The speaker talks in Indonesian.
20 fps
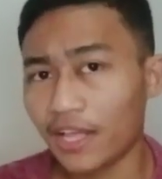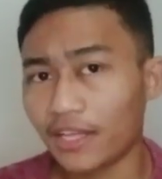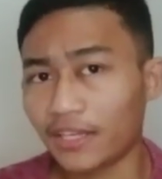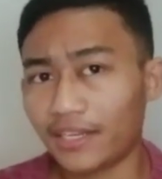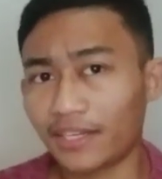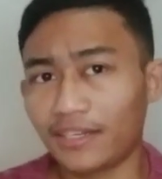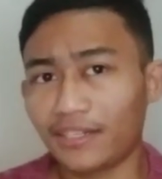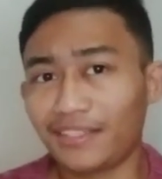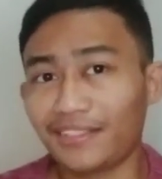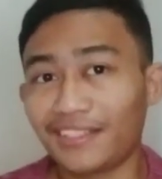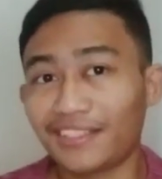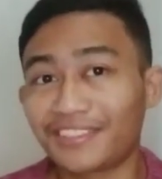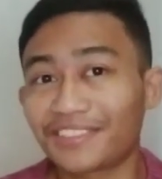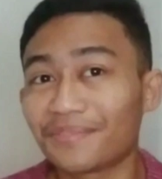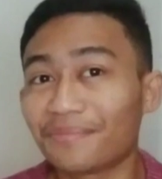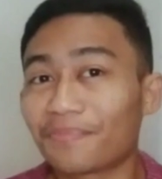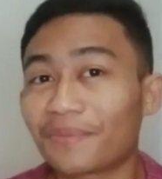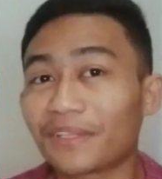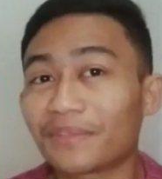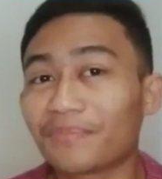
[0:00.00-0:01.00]
karena kita
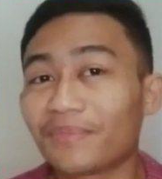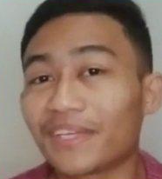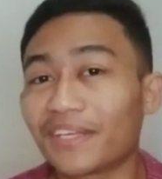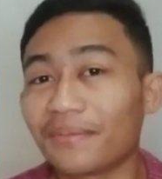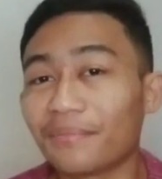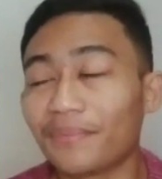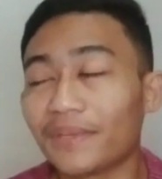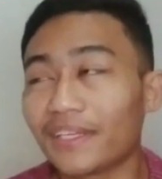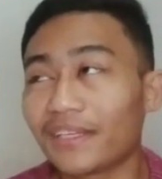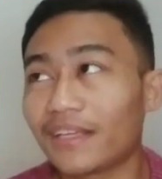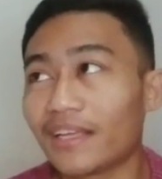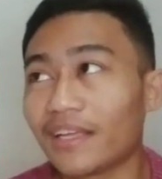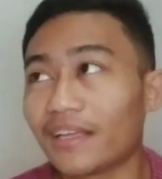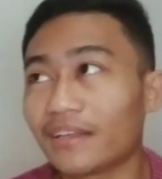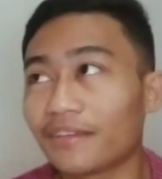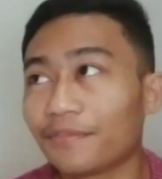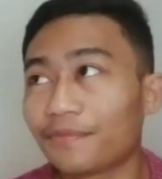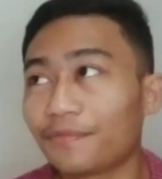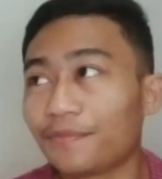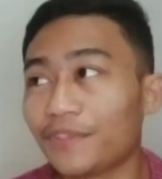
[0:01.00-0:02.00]
sempat backing-backing